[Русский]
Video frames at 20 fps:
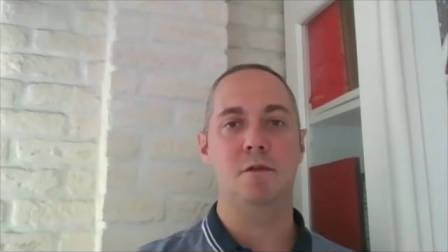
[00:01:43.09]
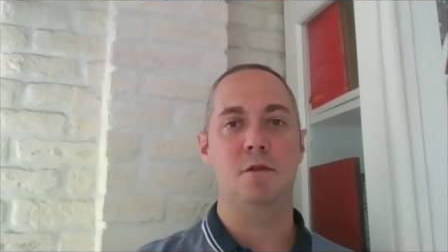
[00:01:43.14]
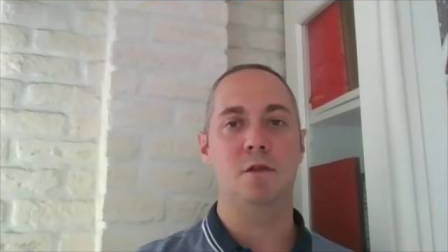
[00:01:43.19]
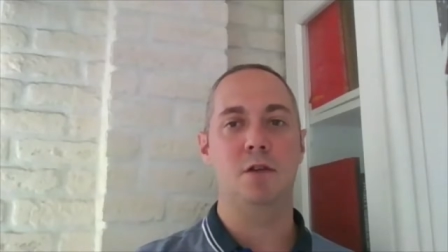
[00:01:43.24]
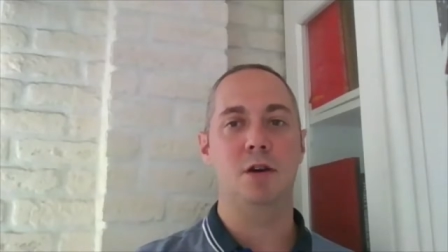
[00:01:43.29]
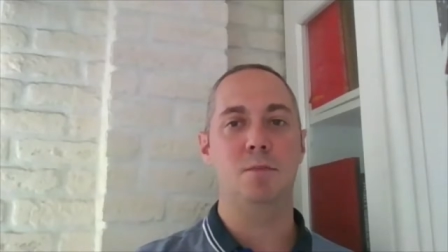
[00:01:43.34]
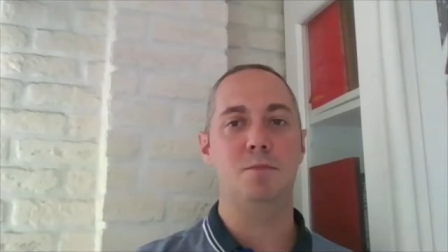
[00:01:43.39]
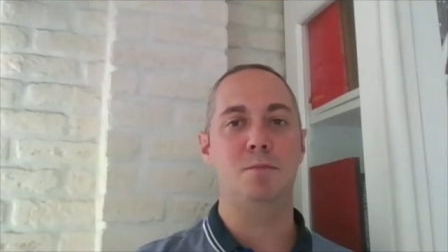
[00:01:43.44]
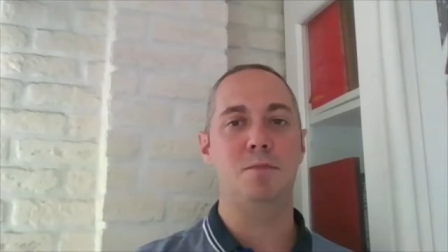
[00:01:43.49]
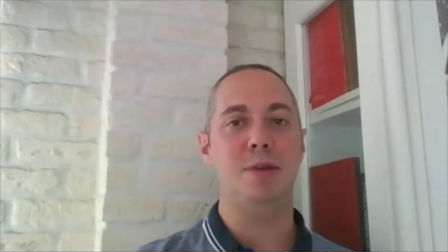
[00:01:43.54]

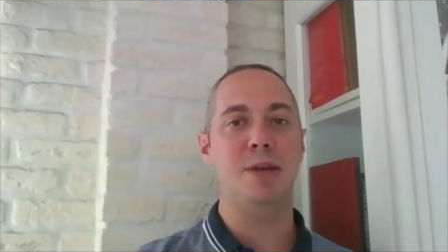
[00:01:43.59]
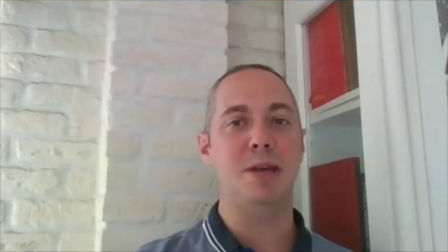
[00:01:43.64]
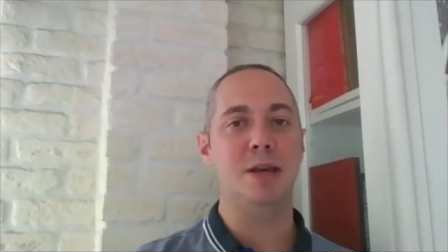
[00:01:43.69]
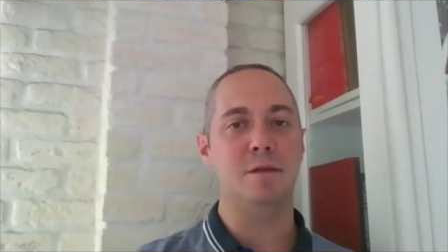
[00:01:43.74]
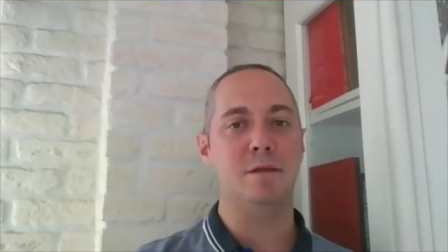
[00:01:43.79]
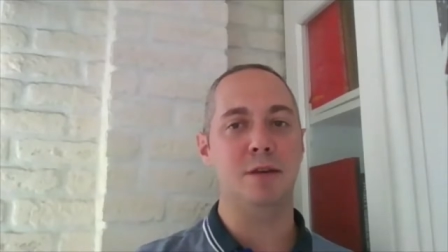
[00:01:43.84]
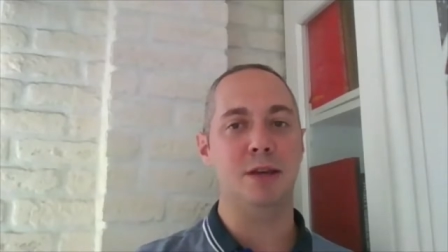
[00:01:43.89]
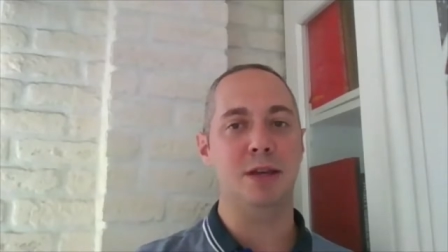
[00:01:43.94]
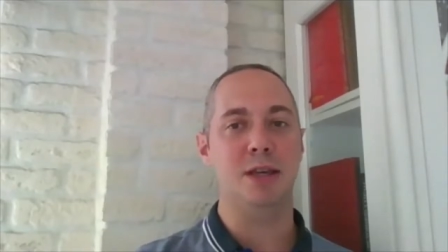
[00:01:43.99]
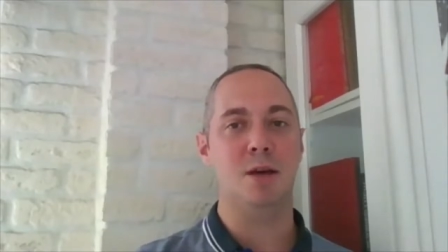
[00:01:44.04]
В
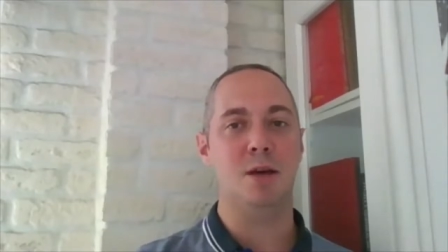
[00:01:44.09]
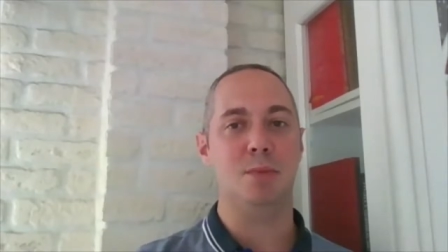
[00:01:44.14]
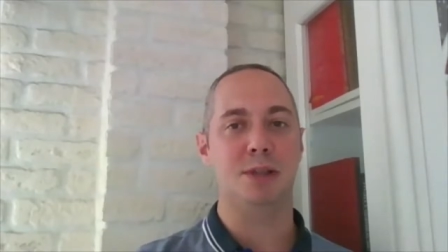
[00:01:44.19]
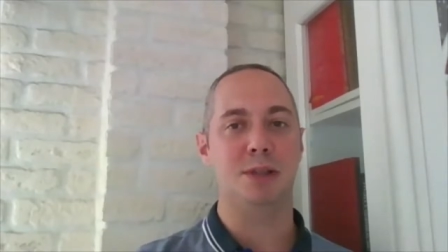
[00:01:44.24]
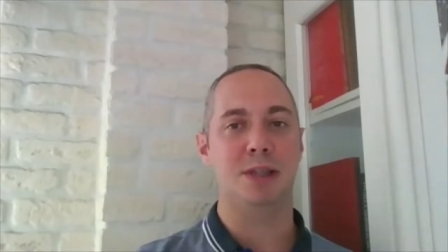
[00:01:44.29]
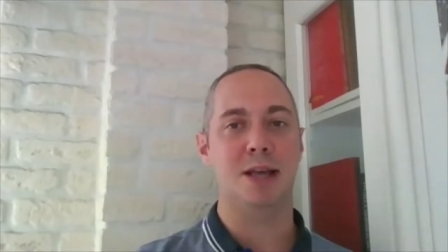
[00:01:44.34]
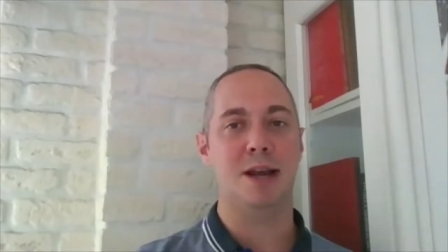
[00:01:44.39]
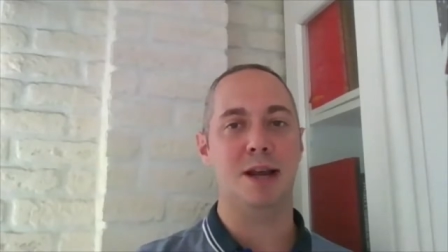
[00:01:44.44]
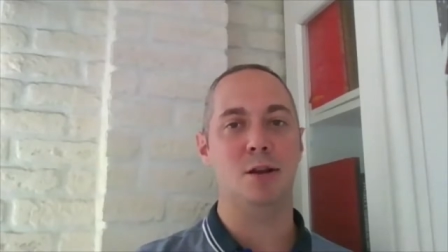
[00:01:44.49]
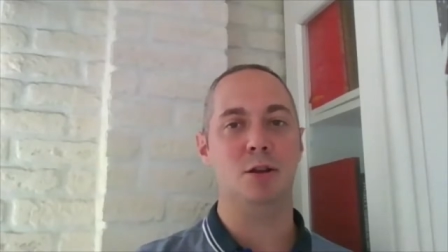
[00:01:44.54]
первой я
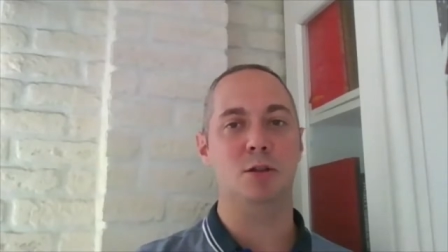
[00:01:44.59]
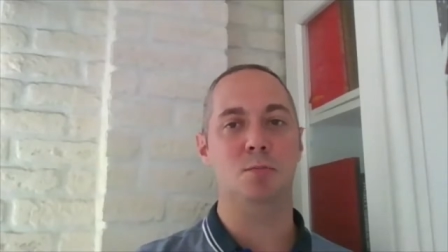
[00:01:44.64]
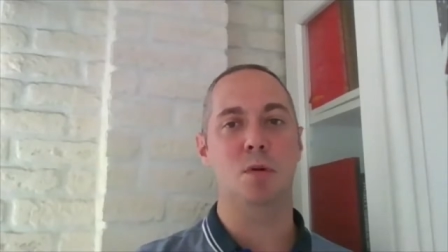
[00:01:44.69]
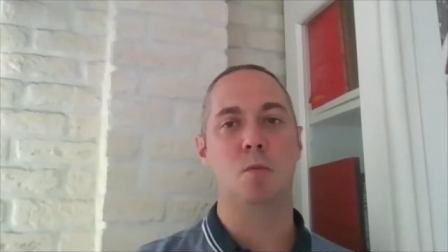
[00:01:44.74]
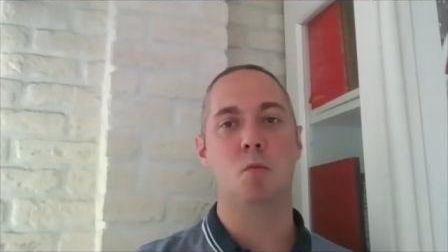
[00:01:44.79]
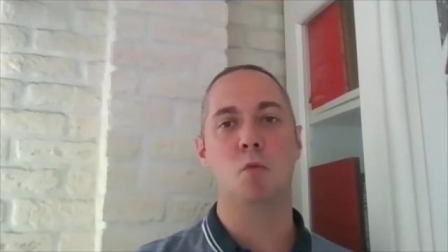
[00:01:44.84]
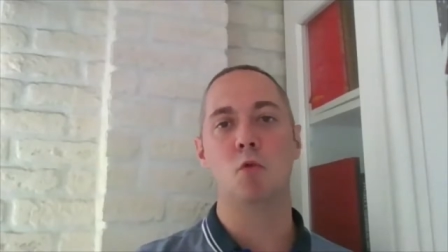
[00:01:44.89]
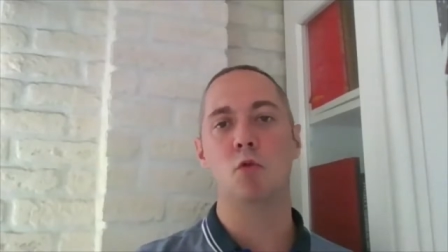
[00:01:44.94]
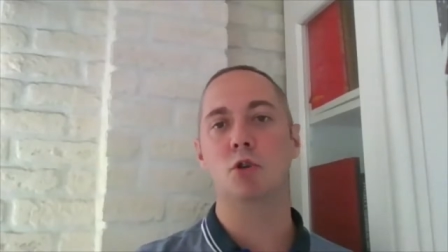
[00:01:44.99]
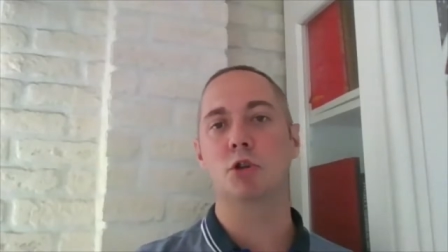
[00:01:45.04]
постараюсь
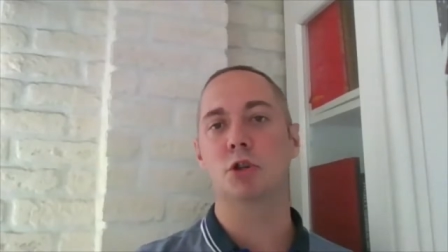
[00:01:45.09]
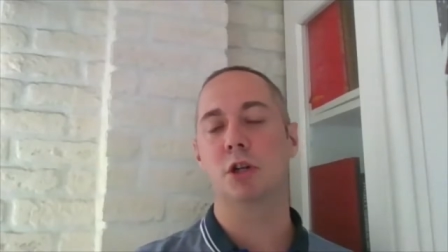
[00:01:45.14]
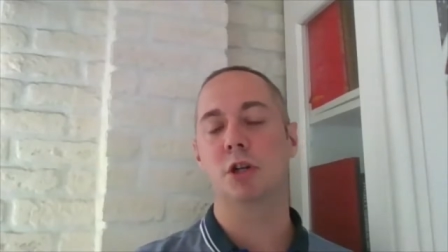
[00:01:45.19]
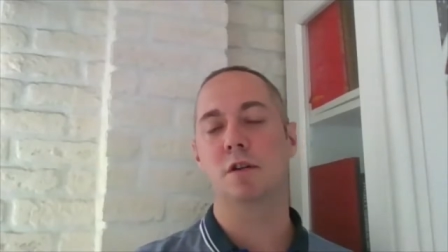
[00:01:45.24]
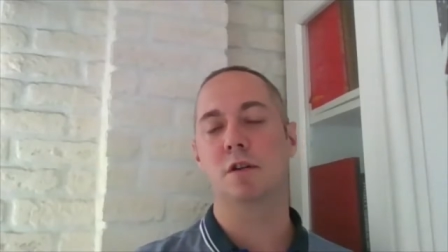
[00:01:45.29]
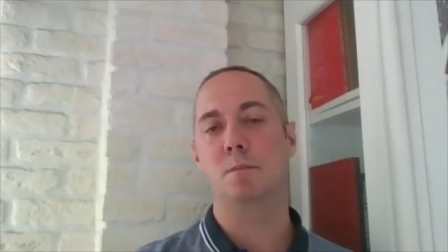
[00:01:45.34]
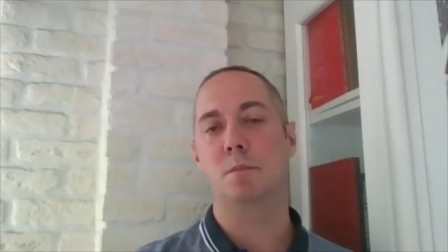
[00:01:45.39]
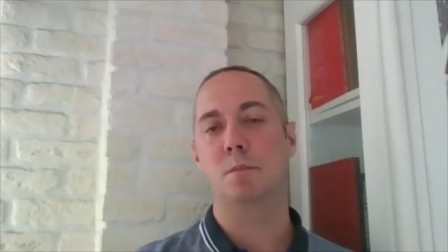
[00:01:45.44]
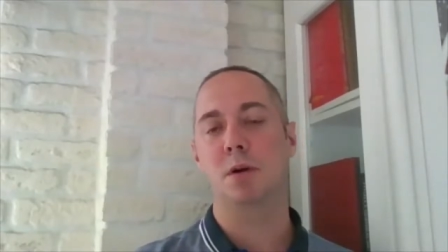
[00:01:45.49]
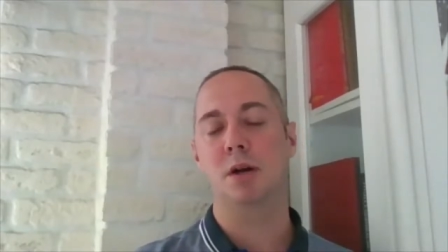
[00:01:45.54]
побольше
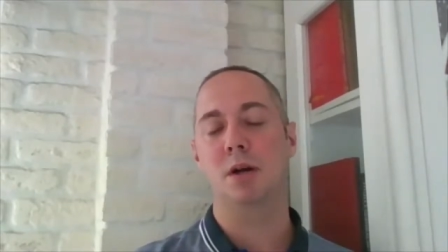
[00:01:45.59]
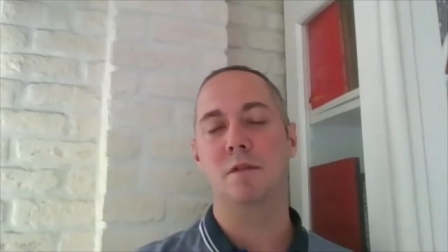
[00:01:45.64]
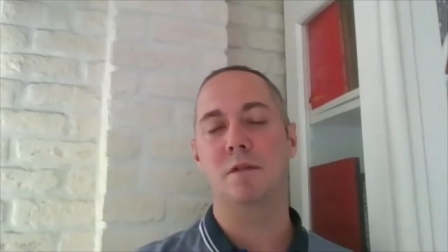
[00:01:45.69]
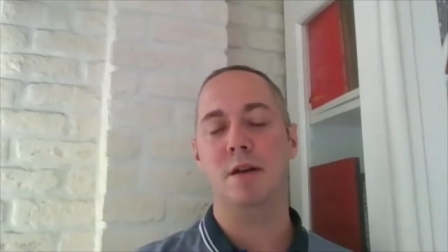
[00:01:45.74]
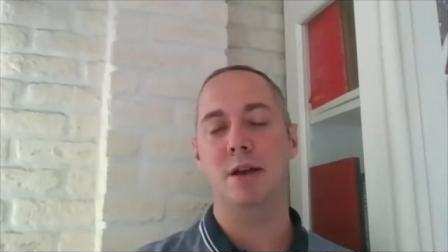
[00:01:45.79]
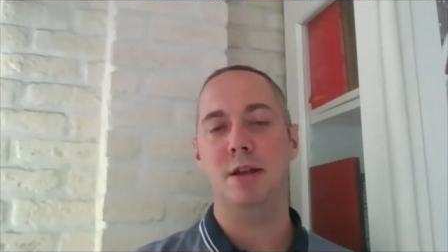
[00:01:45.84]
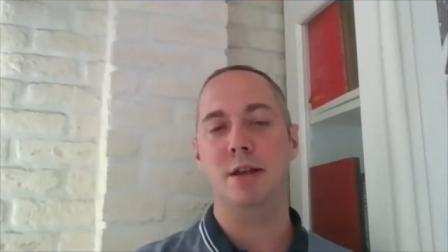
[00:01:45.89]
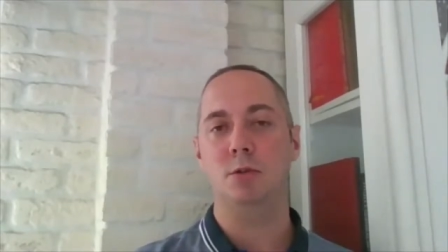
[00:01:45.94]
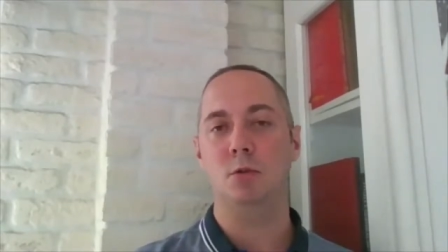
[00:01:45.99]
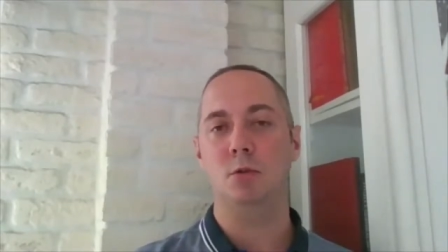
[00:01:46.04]

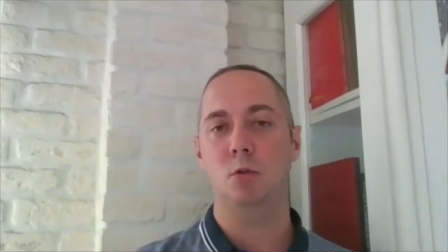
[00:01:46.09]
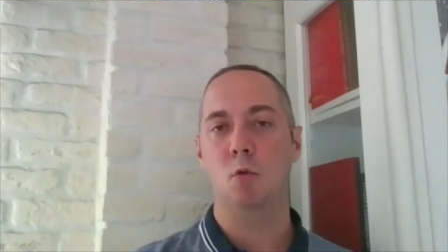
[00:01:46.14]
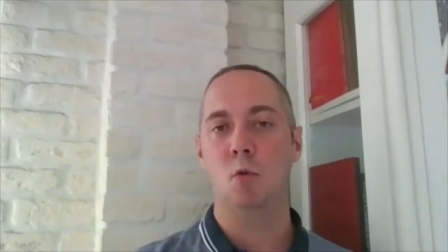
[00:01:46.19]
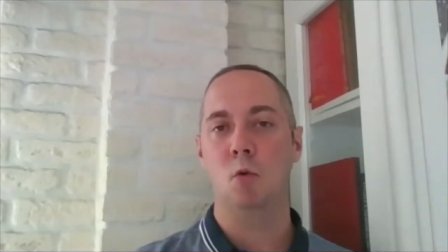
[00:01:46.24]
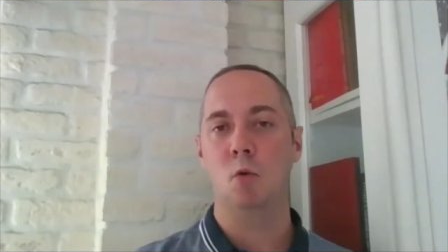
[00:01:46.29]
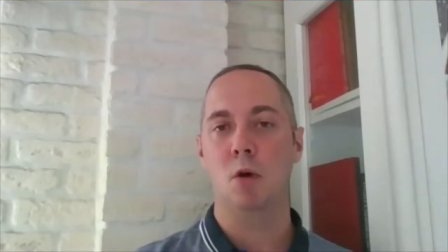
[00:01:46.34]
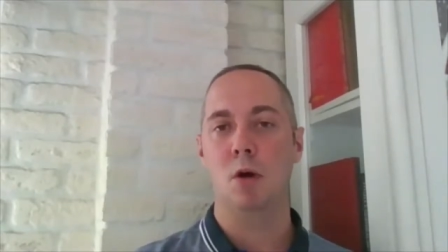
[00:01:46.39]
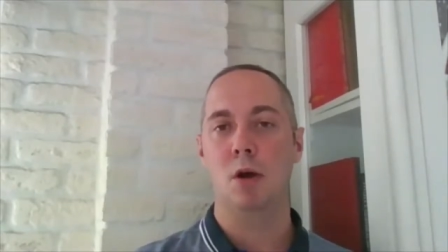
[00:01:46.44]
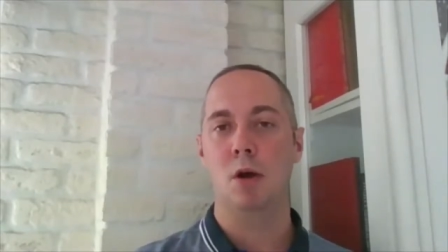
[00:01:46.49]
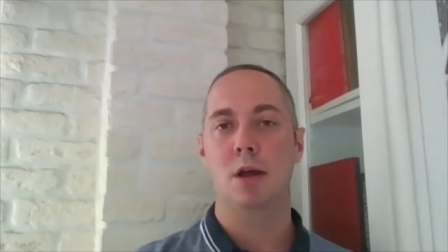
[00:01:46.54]
поговорить
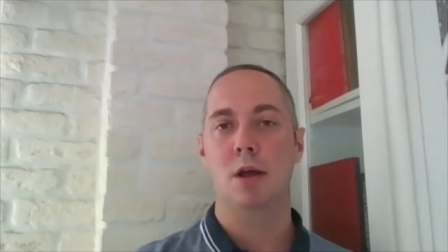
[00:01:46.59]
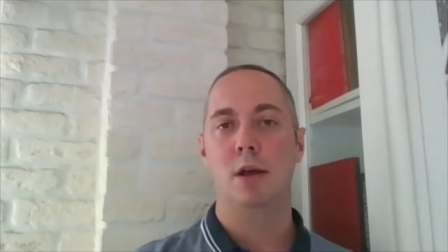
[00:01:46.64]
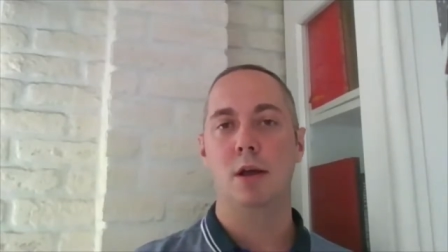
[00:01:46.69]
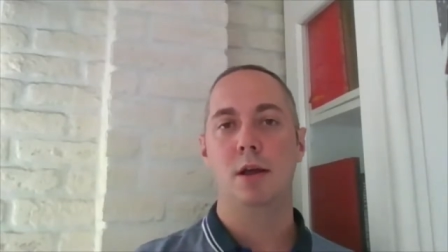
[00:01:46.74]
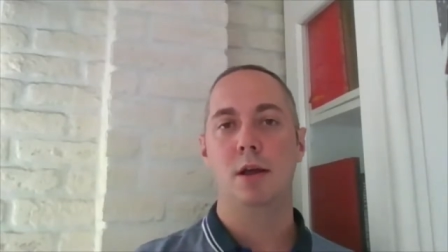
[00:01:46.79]
о